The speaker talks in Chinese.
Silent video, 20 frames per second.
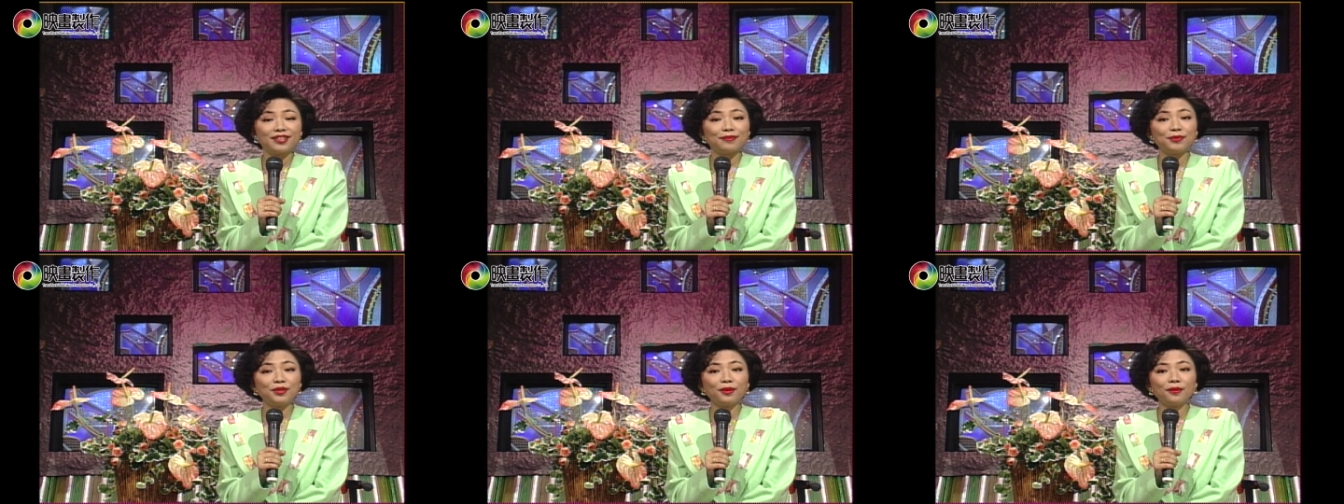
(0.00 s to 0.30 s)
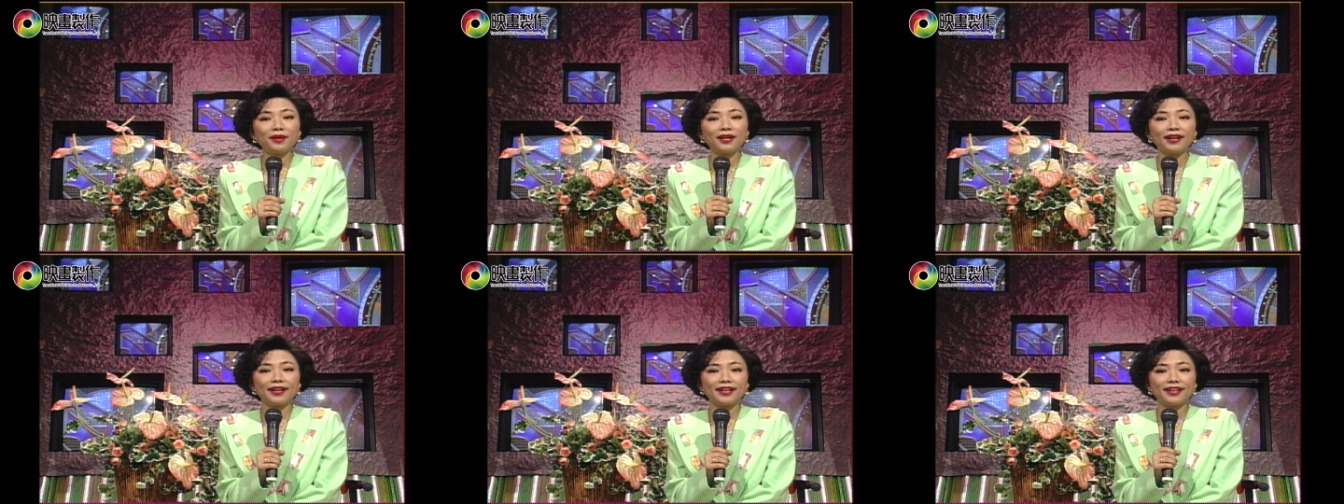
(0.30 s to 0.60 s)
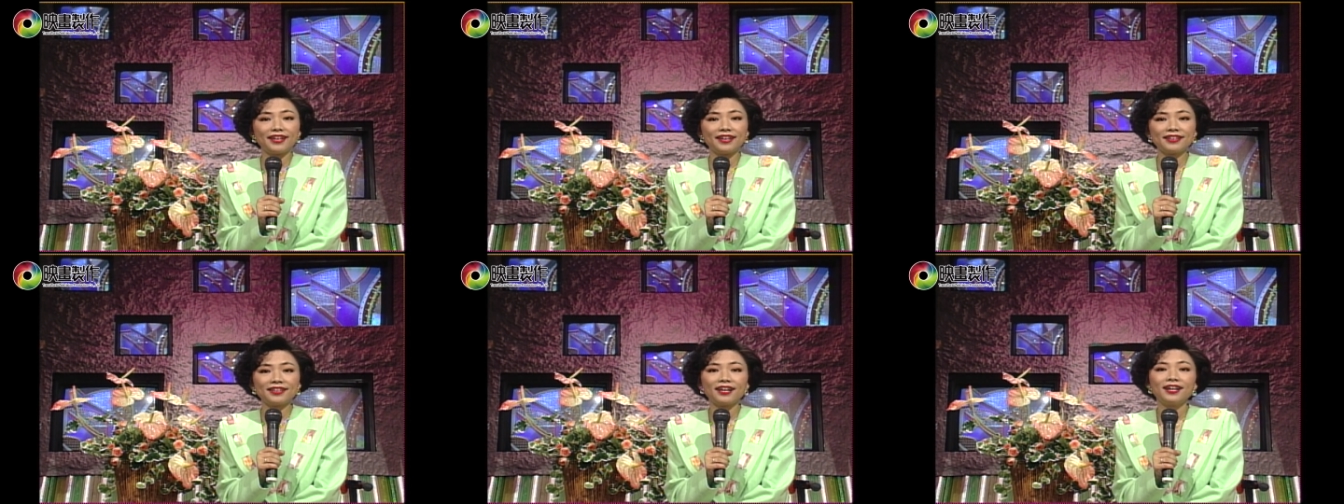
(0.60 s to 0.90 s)
那么尤克
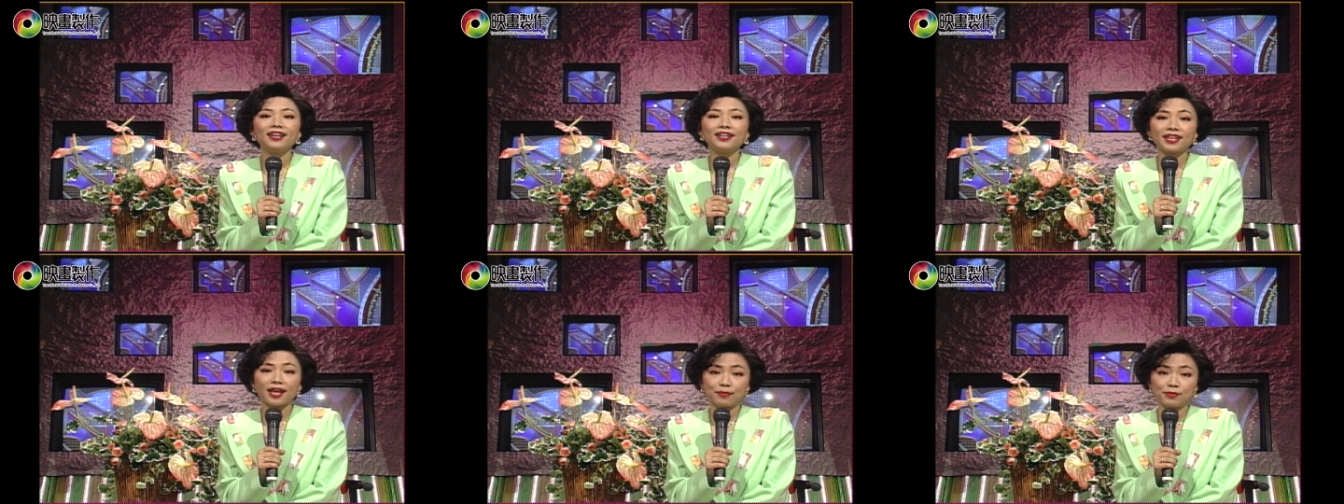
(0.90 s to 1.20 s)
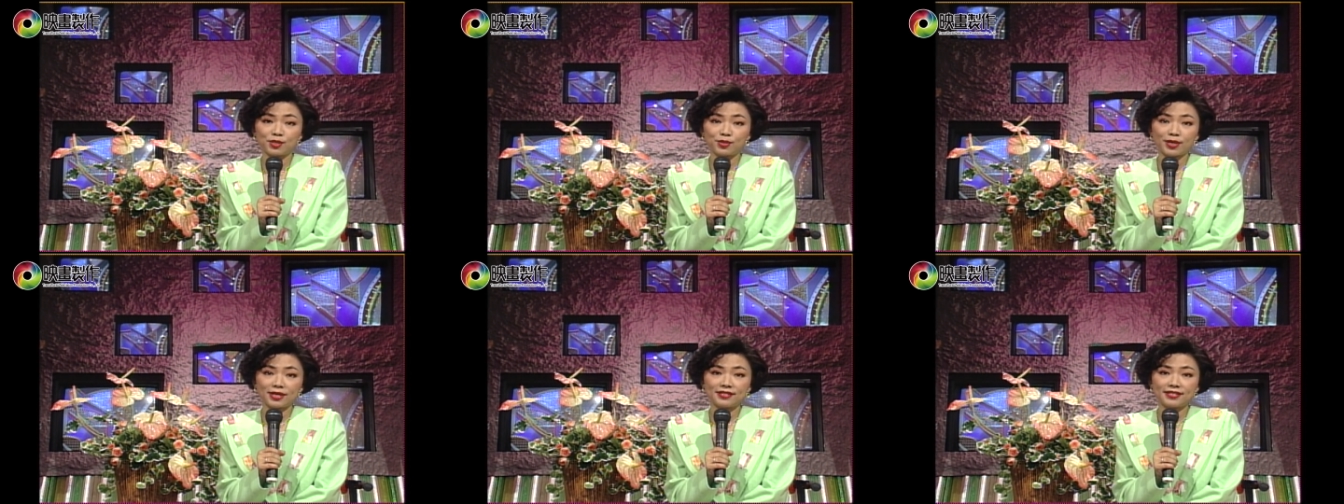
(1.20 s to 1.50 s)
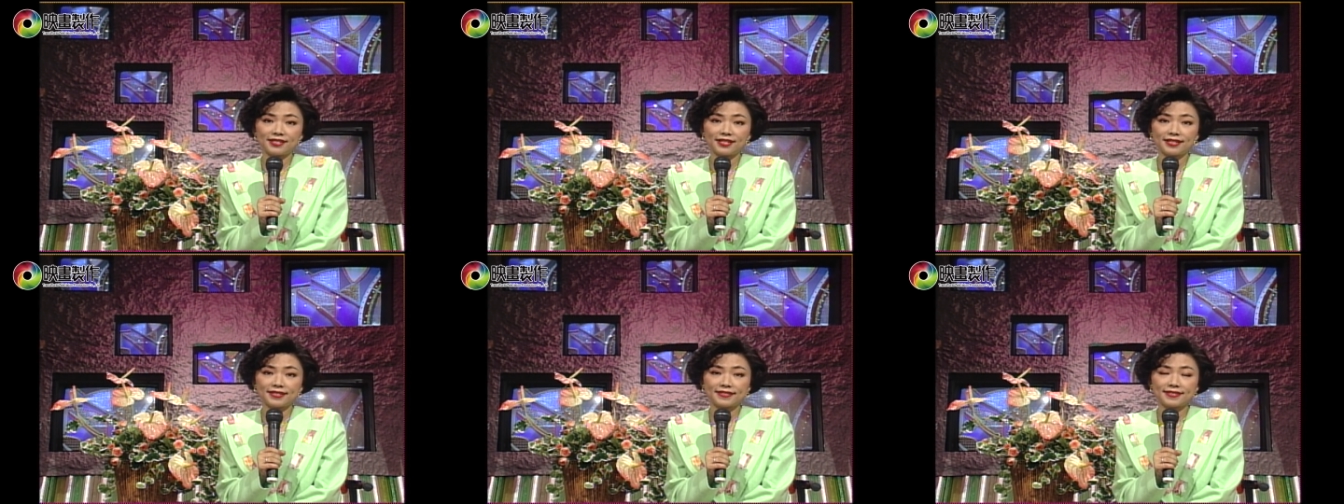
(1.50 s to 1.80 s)
里林呢？他们的
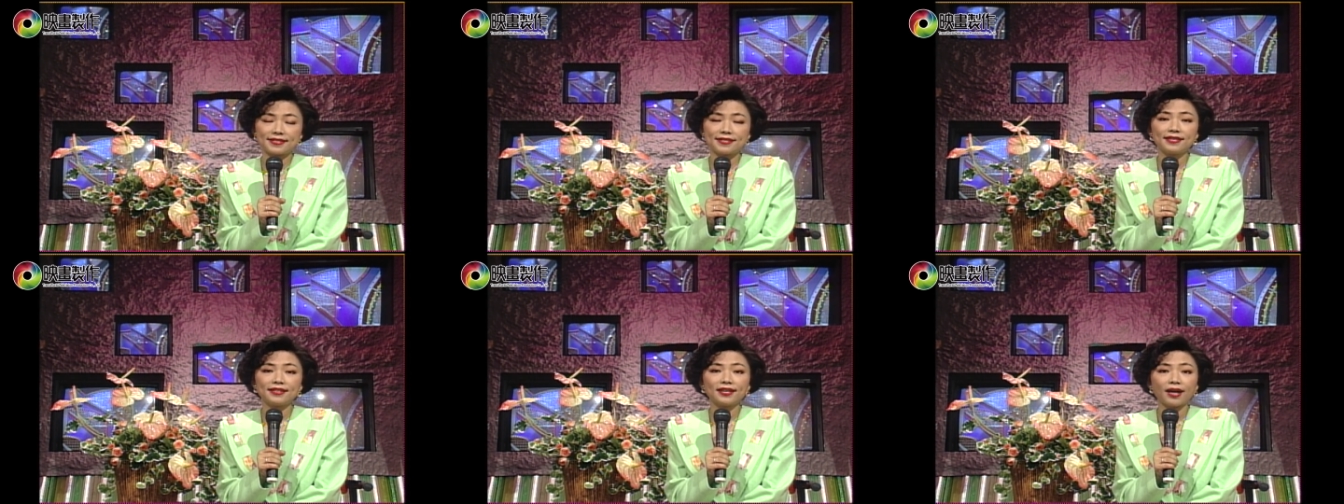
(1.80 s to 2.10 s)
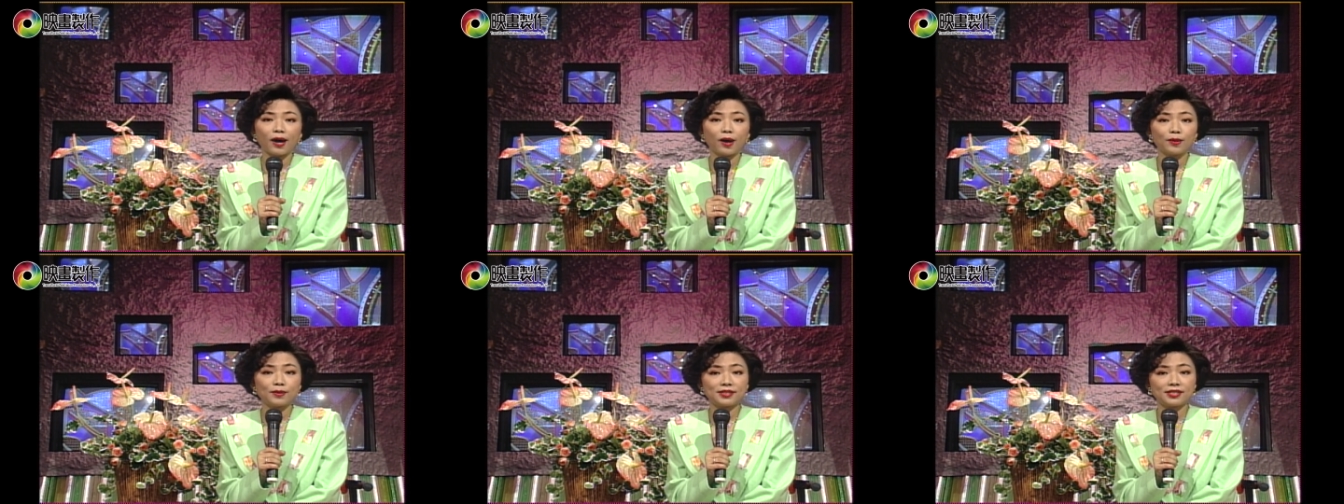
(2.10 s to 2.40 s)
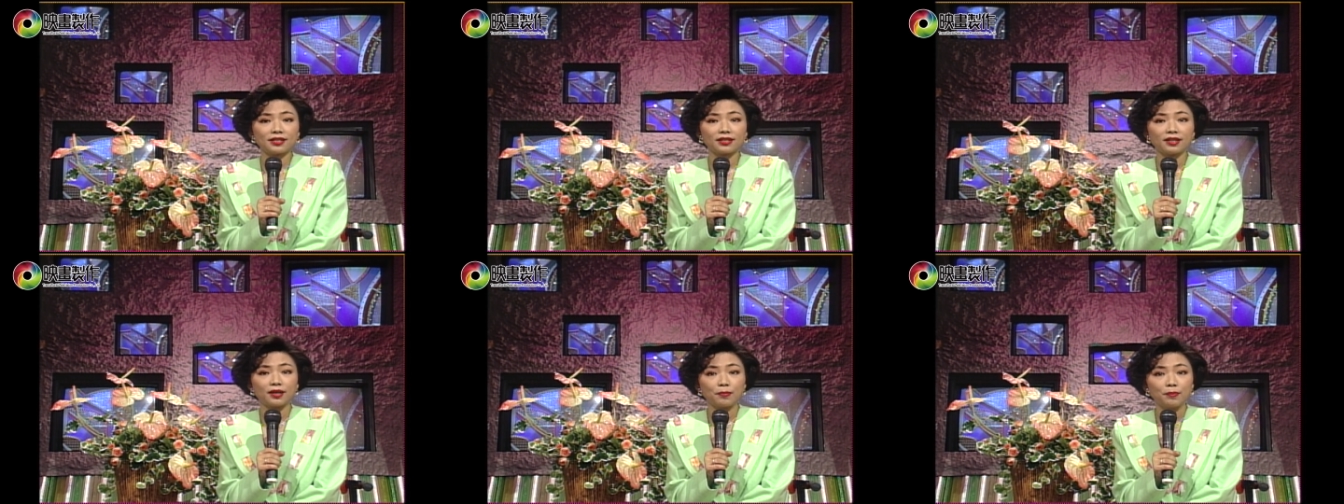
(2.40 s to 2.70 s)
专辑这一次邀
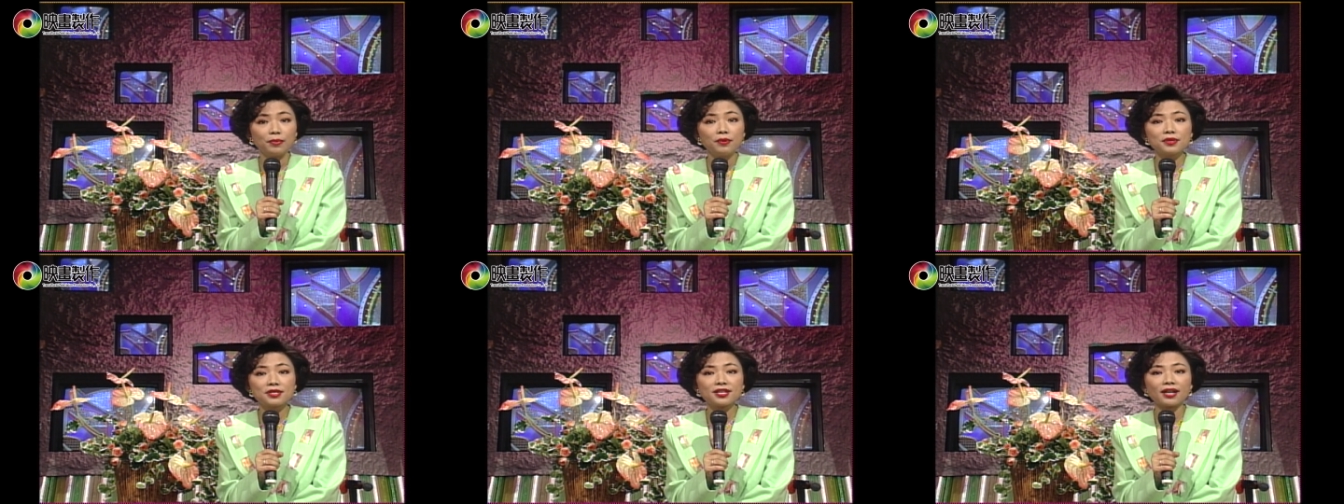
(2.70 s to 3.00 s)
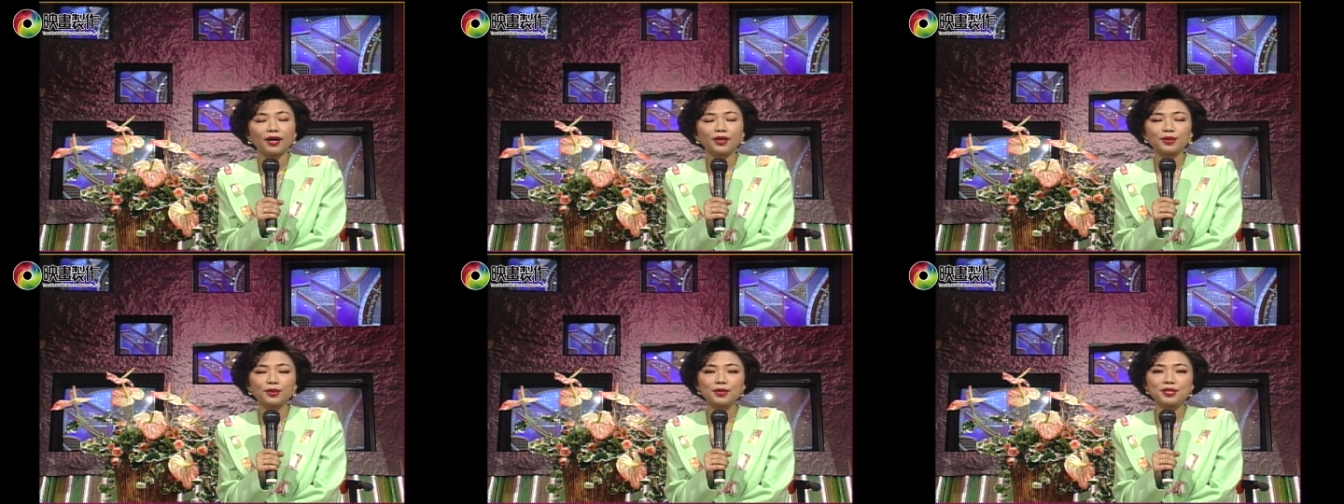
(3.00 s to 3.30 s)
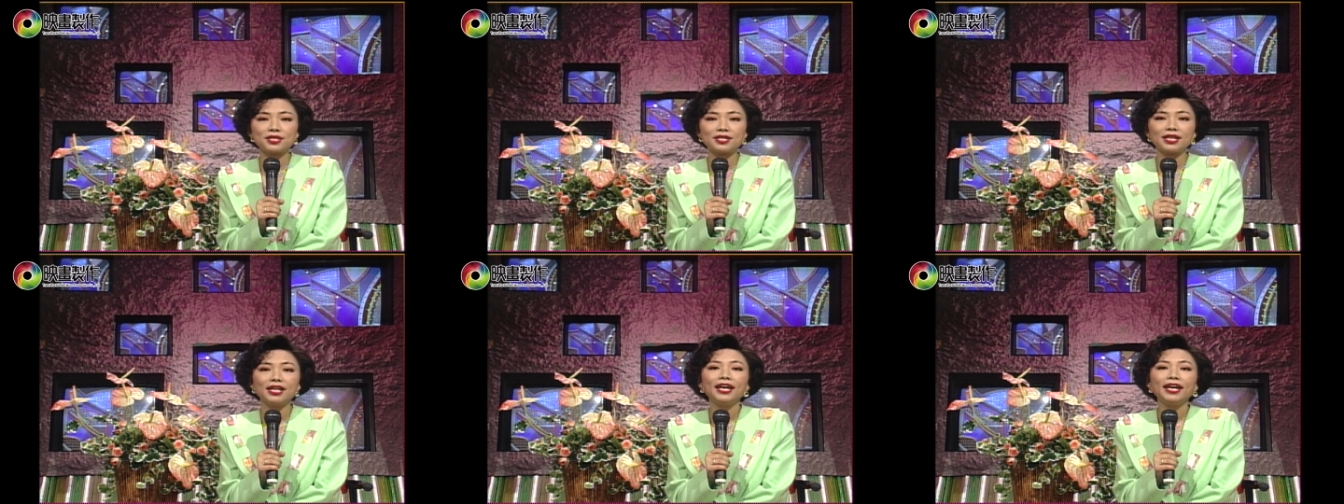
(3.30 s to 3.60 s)
请了不少
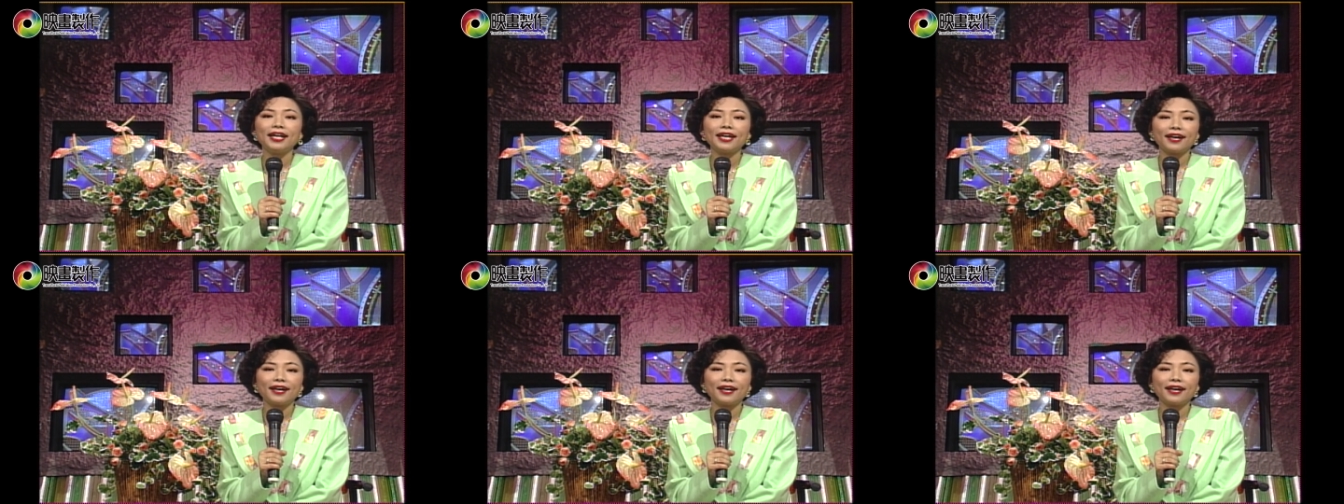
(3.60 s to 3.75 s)
都是